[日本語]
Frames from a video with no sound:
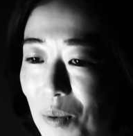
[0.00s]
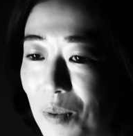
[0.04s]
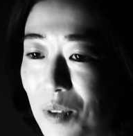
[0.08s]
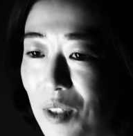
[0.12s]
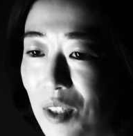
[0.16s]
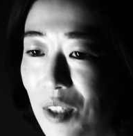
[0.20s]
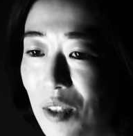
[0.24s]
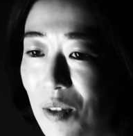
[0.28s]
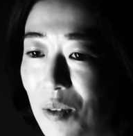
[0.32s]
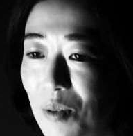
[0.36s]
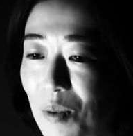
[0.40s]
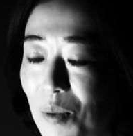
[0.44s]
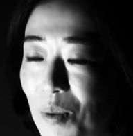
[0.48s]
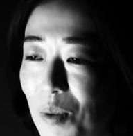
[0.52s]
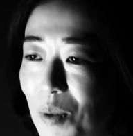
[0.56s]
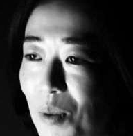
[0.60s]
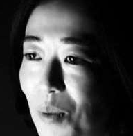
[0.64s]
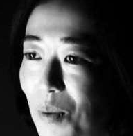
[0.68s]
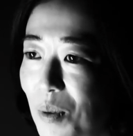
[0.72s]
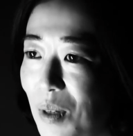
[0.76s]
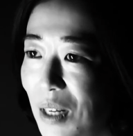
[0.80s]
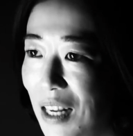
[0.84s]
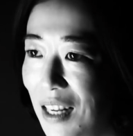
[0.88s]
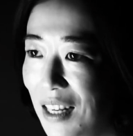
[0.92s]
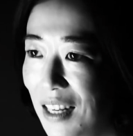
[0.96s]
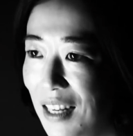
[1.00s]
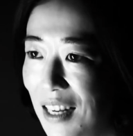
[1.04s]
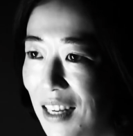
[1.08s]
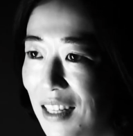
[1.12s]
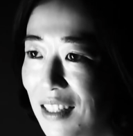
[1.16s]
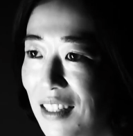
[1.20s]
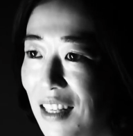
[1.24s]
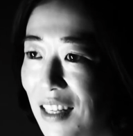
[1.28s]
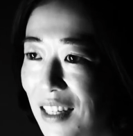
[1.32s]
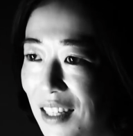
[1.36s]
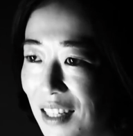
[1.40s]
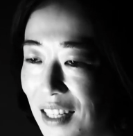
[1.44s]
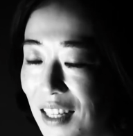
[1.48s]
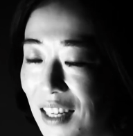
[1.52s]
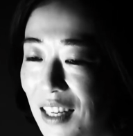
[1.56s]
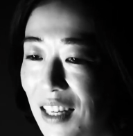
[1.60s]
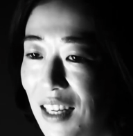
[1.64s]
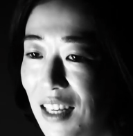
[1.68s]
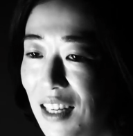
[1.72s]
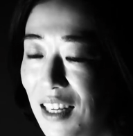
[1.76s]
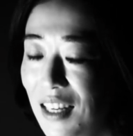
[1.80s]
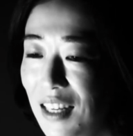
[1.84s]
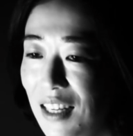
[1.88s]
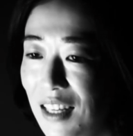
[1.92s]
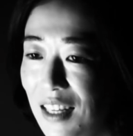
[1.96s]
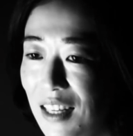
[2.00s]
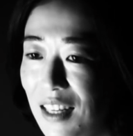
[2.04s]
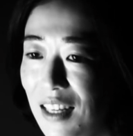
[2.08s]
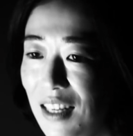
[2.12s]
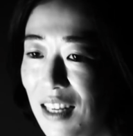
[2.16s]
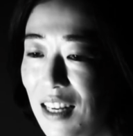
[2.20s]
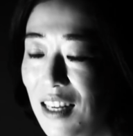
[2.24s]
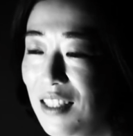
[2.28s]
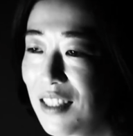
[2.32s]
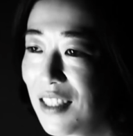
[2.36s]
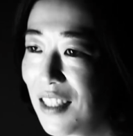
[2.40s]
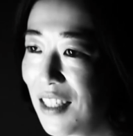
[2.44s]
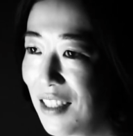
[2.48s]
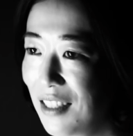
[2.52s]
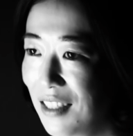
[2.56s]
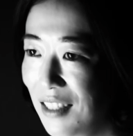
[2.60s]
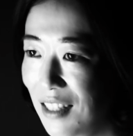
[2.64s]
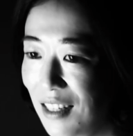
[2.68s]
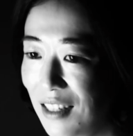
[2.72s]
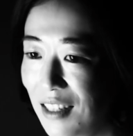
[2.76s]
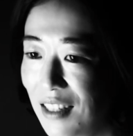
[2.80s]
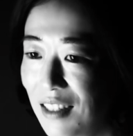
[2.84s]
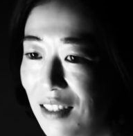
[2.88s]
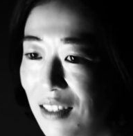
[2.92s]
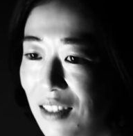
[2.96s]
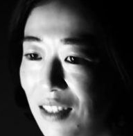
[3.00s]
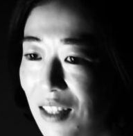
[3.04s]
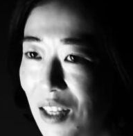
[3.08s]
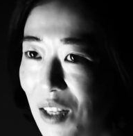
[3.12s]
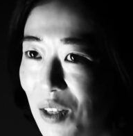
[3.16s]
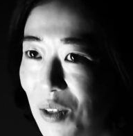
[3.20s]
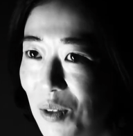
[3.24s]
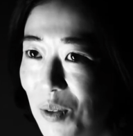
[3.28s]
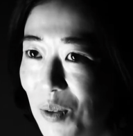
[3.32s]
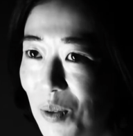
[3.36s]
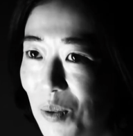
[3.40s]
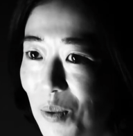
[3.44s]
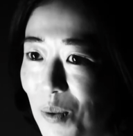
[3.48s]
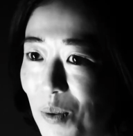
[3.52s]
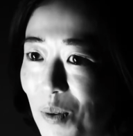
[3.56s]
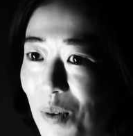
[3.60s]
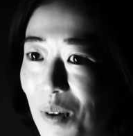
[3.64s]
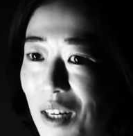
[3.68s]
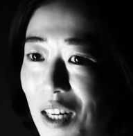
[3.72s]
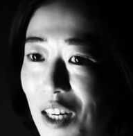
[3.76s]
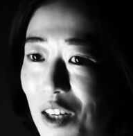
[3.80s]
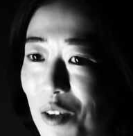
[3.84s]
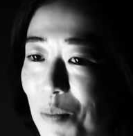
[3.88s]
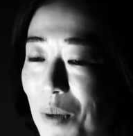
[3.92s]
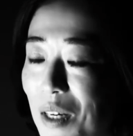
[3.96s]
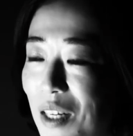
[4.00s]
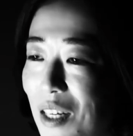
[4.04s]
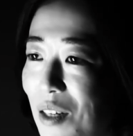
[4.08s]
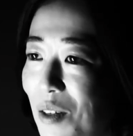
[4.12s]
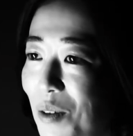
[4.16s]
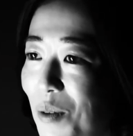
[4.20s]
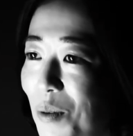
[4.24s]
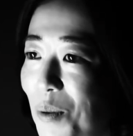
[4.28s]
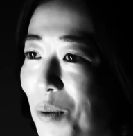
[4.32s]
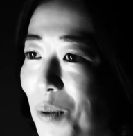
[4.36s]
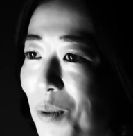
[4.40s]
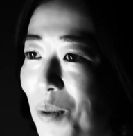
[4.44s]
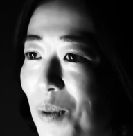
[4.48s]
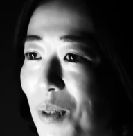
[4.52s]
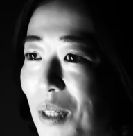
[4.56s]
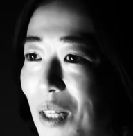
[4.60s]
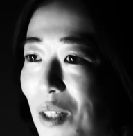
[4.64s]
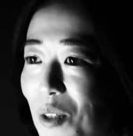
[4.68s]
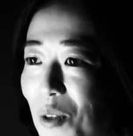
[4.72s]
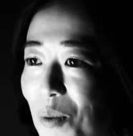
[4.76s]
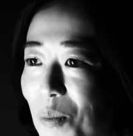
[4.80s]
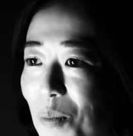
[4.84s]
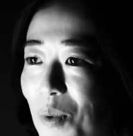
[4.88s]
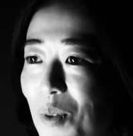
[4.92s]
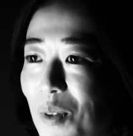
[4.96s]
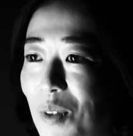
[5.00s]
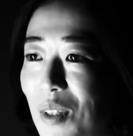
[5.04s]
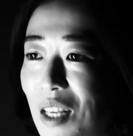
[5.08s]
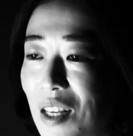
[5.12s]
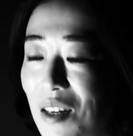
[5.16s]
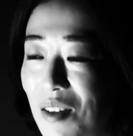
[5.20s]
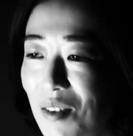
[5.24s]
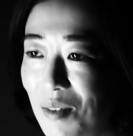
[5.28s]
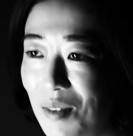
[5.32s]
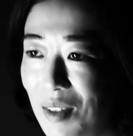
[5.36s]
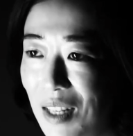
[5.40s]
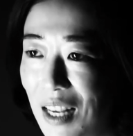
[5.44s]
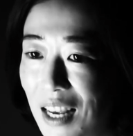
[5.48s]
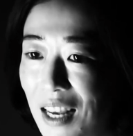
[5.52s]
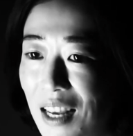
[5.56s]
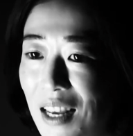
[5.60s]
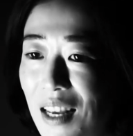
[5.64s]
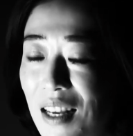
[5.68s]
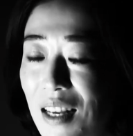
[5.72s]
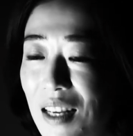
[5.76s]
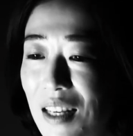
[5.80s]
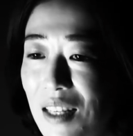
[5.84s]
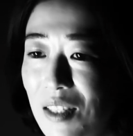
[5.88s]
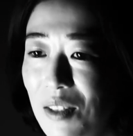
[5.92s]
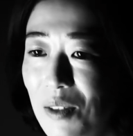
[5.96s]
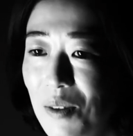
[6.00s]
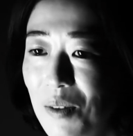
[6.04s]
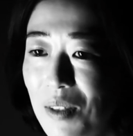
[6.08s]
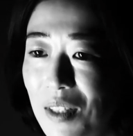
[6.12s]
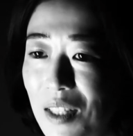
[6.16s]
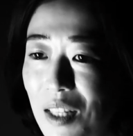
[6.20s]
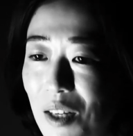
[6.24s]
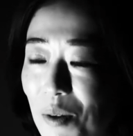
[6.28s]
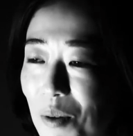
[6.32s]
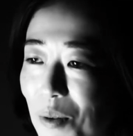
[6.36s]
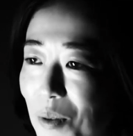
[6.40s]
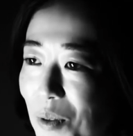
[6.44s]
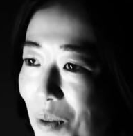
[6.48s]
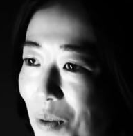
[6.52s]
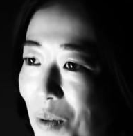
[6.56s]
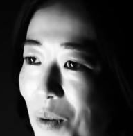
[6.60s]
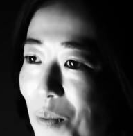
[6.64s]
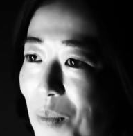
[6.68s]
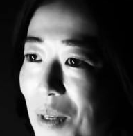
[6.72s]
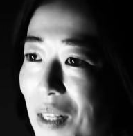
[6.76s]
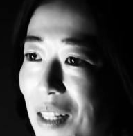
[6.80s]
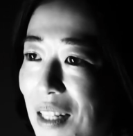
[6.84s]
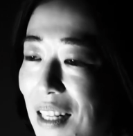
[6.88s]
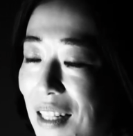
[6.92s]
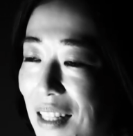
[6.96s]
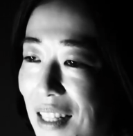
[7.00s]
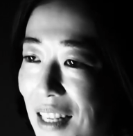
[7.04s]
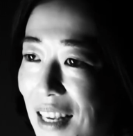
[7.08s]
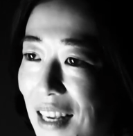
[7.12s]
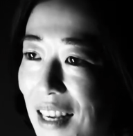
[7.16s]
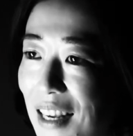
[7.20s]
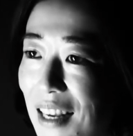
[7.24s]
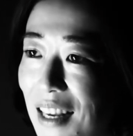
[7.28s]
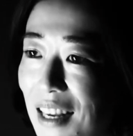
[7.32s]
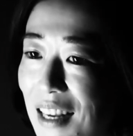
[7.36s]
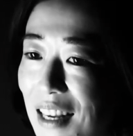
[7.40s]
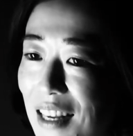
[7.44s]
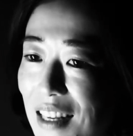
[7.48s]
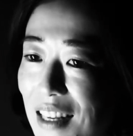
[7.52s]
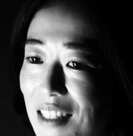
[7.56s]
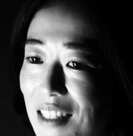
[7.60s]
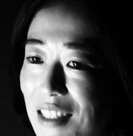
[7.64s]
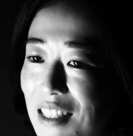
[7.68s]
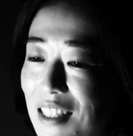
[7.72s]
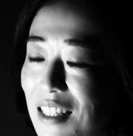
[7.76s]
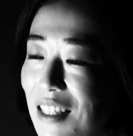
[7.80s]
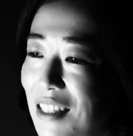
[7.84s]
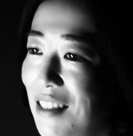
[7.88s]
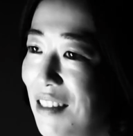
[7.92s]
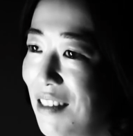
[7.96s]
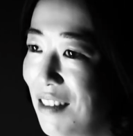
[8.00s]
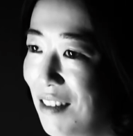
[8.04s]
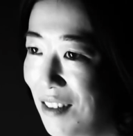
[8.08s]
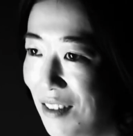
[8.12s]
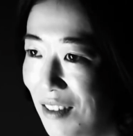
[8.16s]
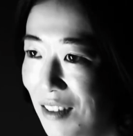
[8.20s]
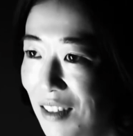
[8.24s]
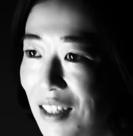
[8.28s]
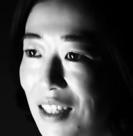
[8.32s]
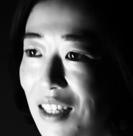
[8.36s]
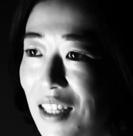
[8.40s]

地球のことを考えたり感謝したりっていうところから生まれる行動だと思っているので、そういったことをみんなでシェアする、